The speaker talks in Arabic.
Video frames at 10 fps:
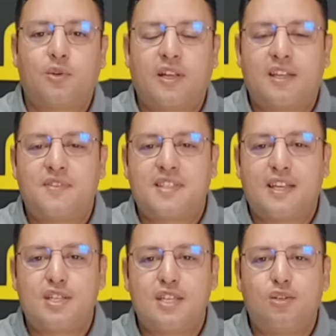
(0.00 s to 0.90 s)
وعلى خير في
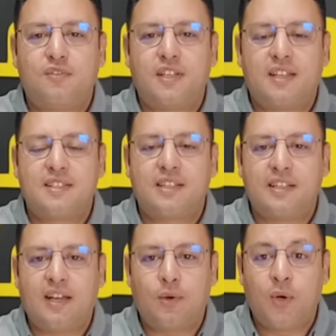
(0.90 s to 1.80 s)
صحة جيدة وفي أحسن
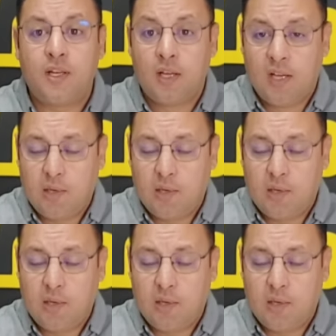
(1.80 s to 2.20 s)
الأحوال